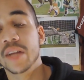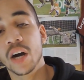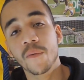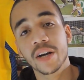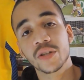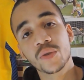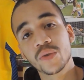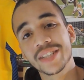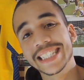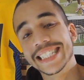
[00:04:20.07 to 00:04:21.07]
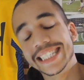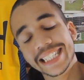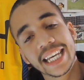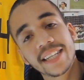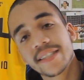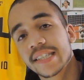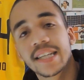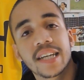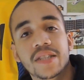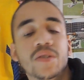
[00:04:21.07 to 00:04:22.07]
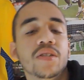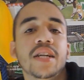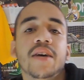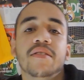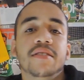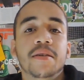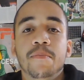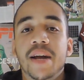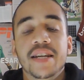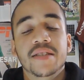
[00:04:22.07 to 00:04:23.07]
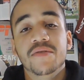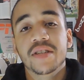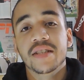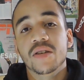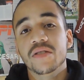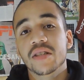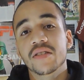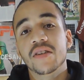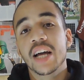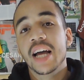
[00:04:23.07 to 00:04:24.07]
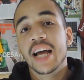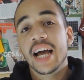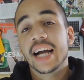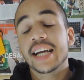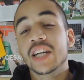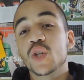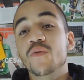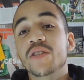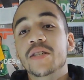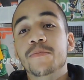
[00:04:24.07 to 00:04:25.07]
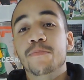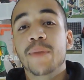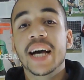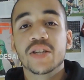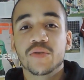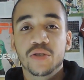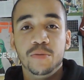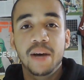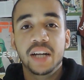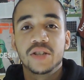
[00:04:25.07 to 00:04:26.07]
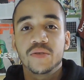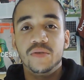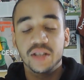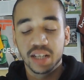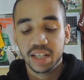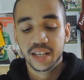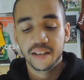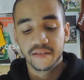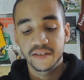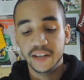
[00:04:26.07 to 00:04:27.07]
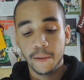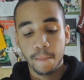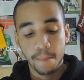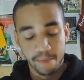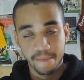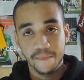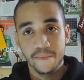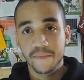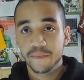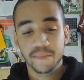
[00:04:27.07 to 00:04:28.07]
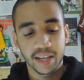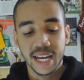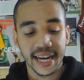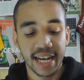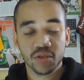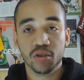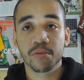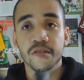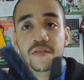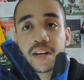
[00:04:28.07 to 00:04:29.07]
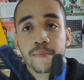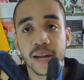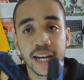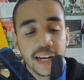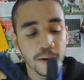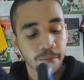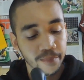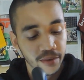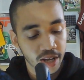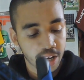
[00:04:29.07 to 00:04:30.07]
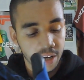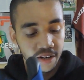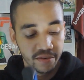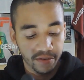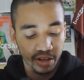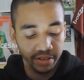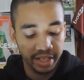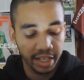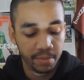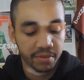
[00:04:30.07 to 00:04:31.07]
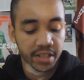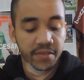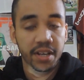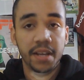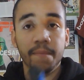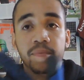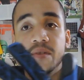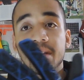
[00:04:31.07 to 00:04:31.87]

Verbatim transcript: Dá um ajuste sensacional, assim, parece que você está usando aquelas luvas de plástico de médico que fica que agarra sua mão e fica bem legal. Vou colocar o celular aqui para vocês verem.